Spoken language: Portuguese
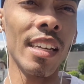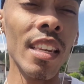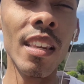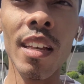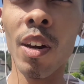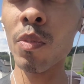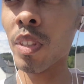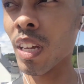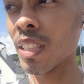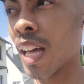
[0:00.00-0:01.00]
E não
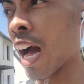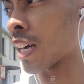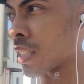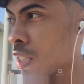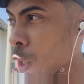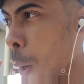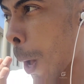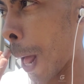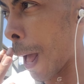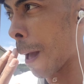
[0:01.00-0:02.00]
tem táxi,
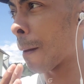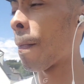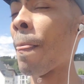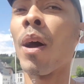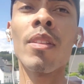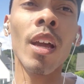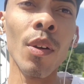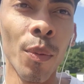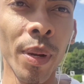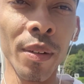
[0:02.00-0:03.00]
não tem
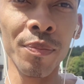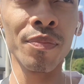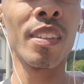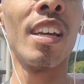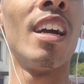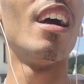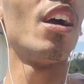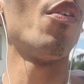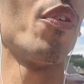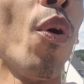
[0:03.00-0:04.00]
Uber.
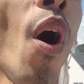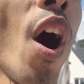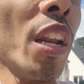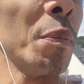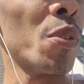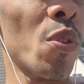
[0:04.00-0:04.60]
Eu vim um ônibus